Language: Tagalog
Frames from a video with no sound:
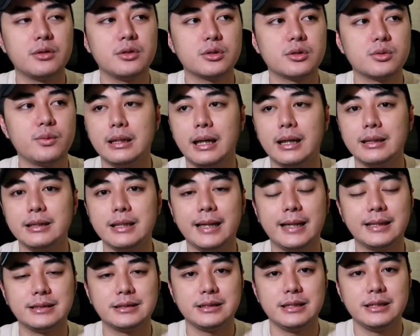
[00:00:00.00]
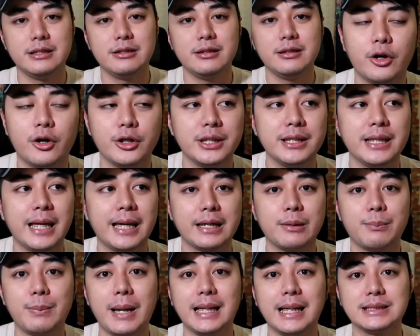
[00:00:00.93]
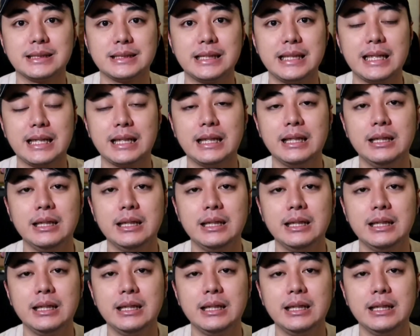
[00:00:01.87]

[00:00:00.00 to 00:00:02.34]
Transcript: usually adhesive, ordinary plastic.